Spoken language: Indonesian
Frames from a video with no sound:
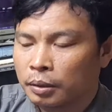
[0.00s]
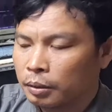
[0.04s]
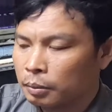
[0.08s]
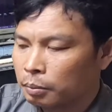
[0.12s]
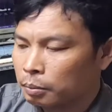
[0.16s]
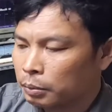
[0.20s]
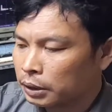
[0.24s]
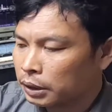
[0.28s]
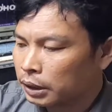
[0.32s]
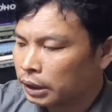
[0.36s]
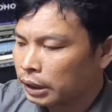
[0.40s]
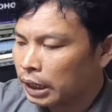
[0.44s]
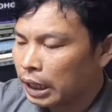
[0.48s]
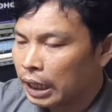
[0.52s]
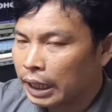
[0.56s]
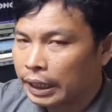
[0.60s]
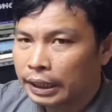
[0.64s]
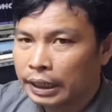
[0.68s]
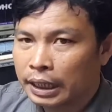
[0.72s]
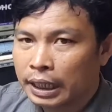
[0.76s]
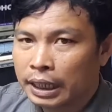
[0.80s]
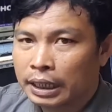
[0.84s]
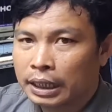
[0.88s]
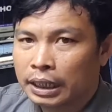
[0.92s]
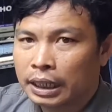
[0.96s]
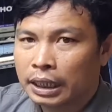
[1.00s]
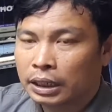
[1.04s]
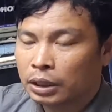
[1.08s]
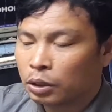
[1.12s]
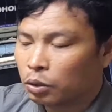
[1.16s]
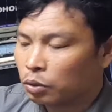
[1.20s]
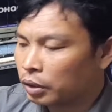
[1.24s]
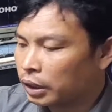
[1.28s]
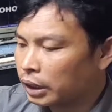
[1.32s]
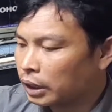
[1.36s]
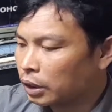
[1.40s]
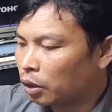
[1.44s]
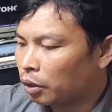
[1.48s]
mesin layar
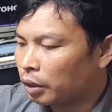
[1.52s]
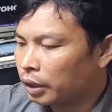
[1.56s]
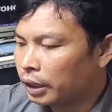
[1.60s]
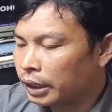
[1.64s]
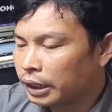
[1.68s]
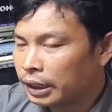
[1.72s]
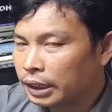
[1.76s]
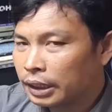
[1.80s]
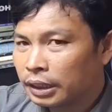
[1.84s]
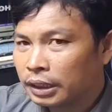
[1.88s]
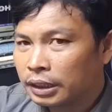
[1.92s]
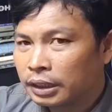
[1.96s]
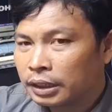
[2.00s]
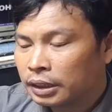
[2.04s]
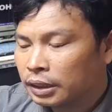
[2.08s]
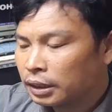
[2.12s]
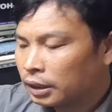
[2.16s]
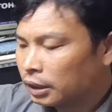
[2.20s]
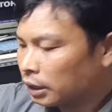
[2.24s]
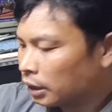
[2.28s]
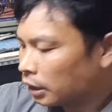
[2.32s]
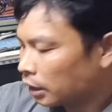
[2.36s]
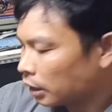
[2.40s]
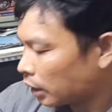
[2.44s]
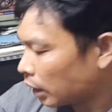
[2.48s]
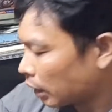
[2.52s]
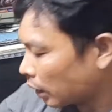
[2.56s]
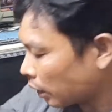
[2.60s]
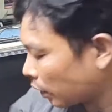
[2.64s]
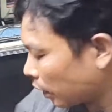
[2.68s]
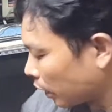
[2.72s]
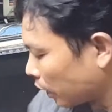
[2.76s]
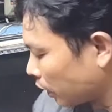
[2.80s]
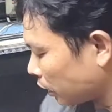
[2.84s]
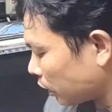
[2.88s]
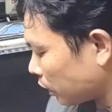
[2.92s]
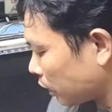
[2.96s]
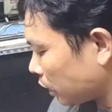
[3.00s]
atau tikon ini kita
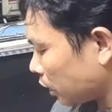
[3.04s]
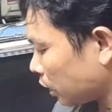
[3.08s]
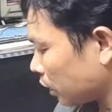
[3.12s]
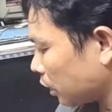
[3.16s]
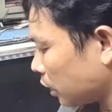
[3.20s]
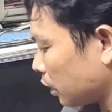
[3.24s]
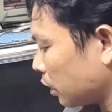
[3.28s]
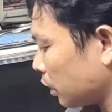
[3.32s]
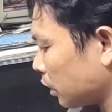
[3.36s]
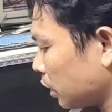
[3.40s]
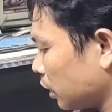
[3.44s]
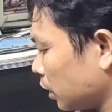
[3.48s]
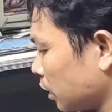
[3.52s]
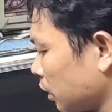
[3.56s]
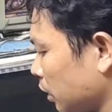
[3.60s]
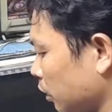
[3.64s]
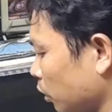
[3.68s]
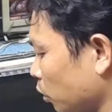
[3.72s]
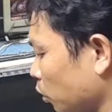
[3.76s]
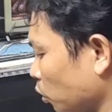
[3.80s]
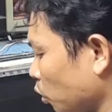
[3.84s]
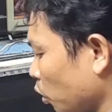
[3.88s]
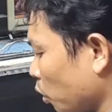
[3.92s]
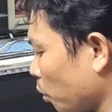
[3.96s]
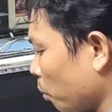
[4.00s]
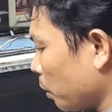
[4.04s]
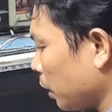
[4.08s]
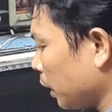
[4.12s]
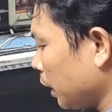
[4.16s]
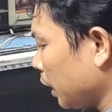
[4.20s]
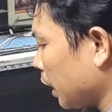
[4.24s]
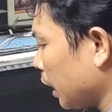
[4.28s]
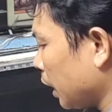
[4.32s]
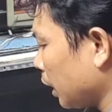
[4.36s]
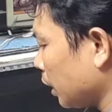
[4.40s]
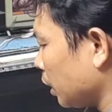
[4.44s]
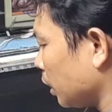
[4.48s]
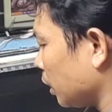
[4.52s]
tes uh, untuk
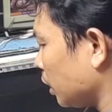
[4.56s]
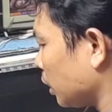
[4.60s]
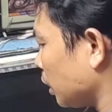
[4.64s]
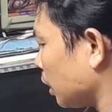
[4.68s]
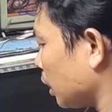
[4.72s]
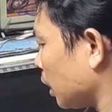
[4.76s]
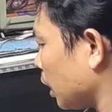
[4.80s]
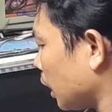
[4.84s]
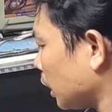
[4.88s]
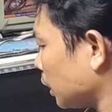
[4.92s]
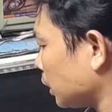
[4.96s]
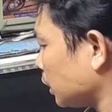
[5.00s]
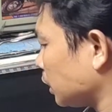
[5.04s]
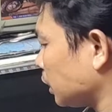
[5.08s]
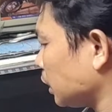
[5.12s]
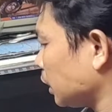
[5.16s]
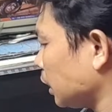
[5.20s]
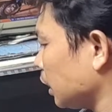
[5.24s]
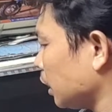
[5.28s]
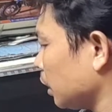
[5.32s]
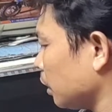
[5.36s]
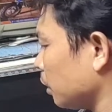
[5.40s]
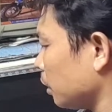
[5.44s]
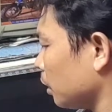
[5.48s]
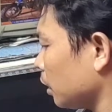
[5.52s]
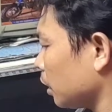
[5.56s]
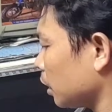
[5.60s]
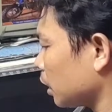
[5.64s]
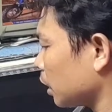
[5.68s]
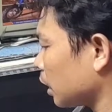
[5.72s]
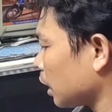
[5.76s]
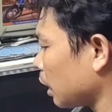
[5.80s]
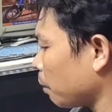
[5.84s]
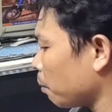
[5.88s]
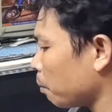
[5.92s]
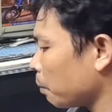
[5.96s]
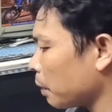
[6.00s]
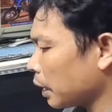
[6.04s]
melihat hasil
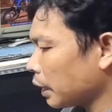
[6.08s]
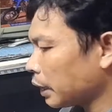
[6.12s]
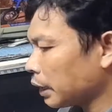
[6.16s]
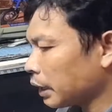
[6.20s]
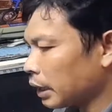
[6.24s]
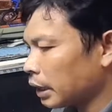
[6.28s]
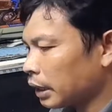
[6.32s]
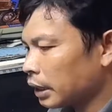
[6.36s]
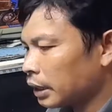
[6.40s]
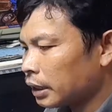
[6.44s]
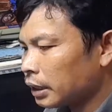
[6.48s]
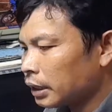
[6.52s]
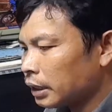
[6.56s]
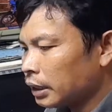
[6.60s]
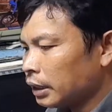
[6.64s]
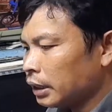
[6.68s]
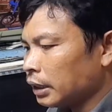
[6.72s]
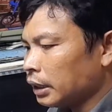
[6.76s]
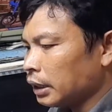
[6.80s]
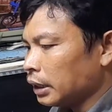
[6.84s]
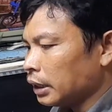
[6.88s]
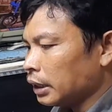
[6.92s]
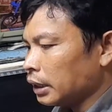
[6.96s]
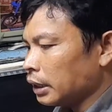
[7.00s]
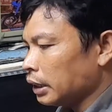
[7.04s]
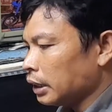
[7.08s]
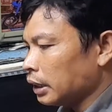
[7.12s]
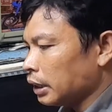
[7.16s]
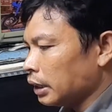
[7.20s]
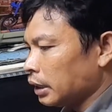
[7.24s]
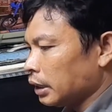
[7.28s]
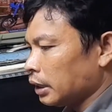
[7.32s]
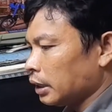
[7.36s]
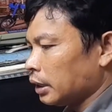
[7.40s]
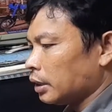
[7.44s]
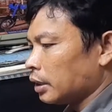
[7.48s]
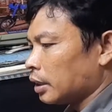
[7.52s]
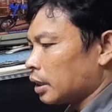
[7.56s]
gambarnya.
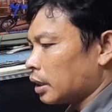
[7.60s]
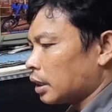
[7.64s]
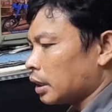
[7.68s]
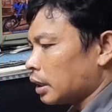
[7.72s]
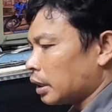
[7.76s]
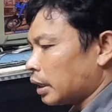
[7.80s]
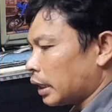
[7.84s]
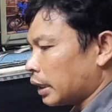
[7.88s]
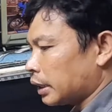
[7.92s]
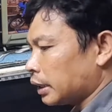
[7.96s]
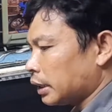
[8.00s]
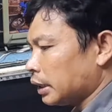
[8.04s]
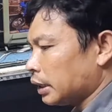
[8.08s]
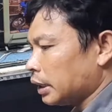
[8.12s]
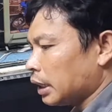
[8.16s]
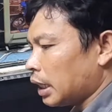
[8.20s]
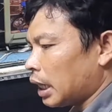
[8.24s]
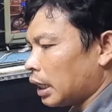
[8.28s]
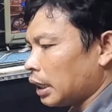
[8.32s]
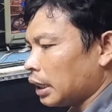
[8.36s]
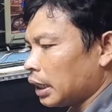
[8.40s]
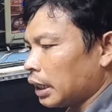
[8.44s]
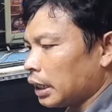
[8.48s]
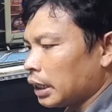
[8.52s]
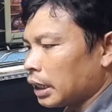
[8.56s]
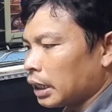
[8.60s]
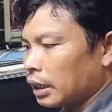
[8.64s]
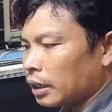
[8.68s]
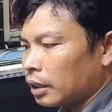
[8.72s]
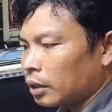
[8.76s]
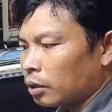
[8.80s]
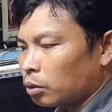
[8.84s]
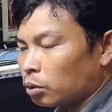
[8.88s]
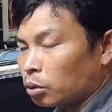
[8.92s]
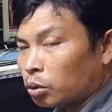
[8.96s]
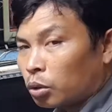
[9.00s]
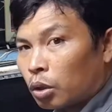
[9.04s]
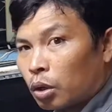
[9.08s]
Ini terdeteksi ada ya
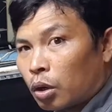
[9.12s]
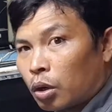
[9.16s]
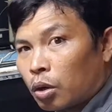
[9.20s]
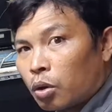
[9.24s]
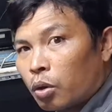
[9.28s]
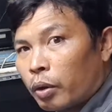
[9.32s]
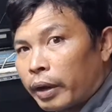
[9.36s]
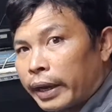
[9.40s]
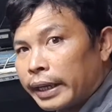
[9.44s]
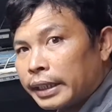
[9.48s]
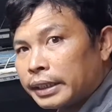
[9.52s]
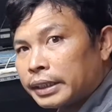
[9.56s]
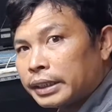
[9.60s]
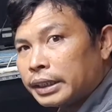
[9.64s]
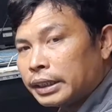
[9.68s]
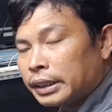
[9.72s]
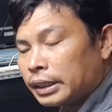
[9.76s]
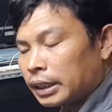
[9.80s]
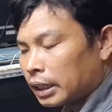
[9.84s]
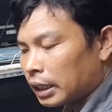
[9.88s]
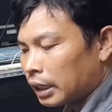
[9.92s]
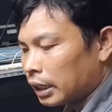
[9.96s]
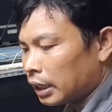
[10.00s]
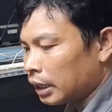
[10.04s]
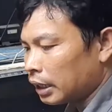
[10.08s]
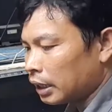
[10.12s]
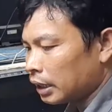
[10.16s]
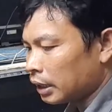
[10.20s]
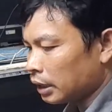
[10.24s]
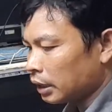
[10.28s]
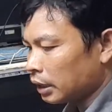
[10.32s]
untuk logo LG-nya